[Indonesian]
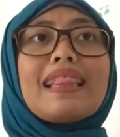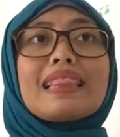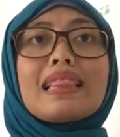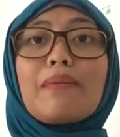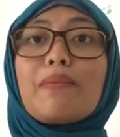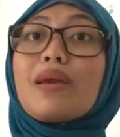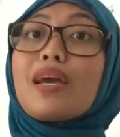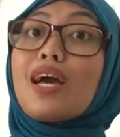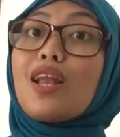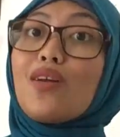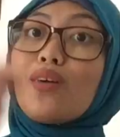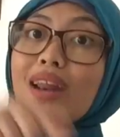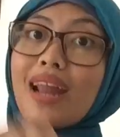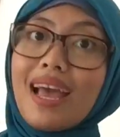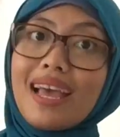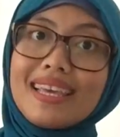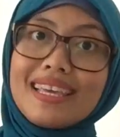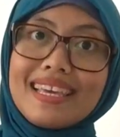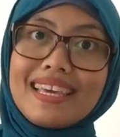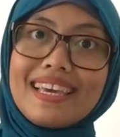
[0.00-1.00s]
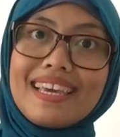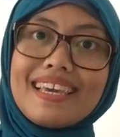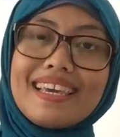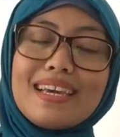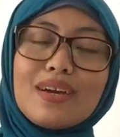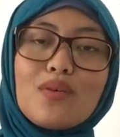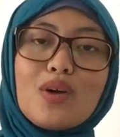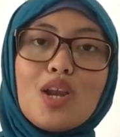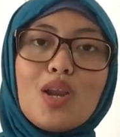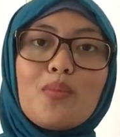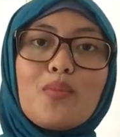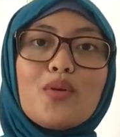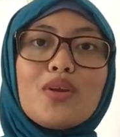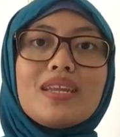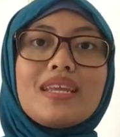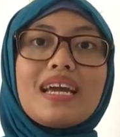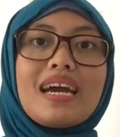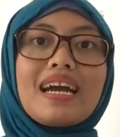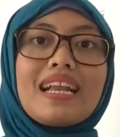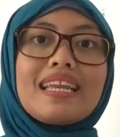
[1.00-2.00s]
Tapi kalau Rai, walaupun
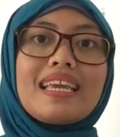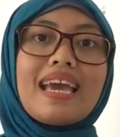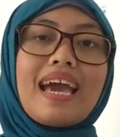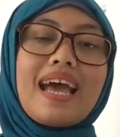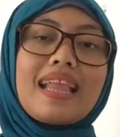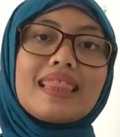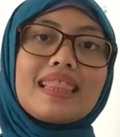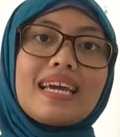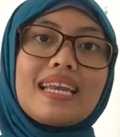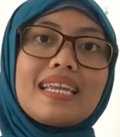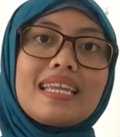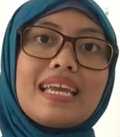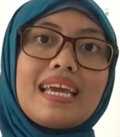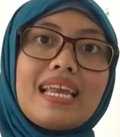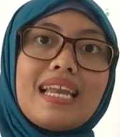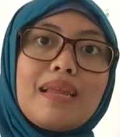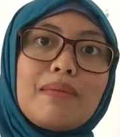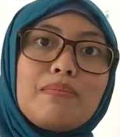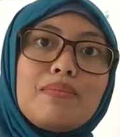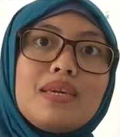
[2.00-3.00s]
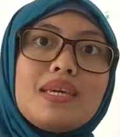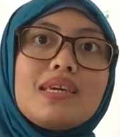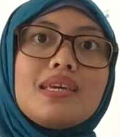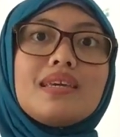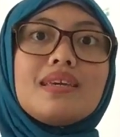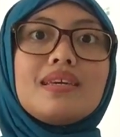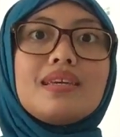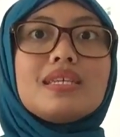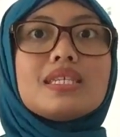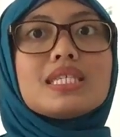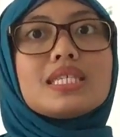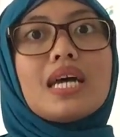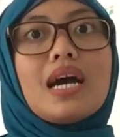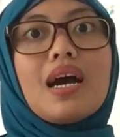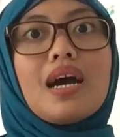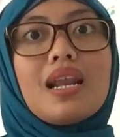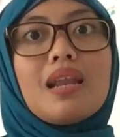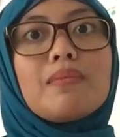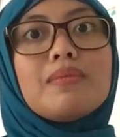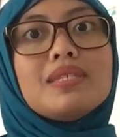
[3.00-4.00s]
dia kelihatannya lebih
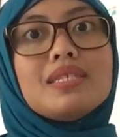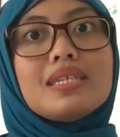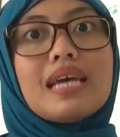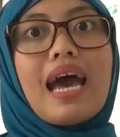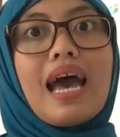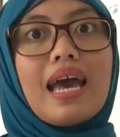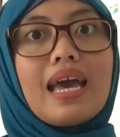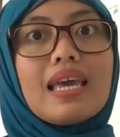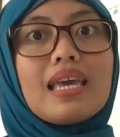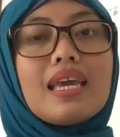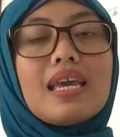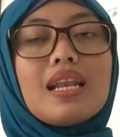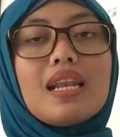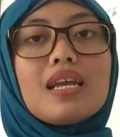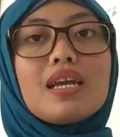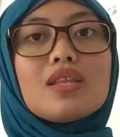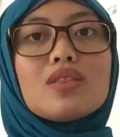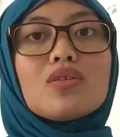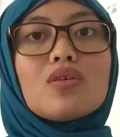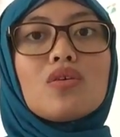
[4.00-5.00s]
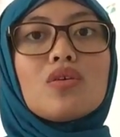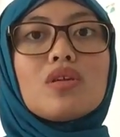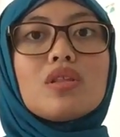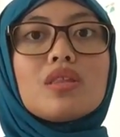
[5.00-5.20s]
iseng, lebih jahil gitu,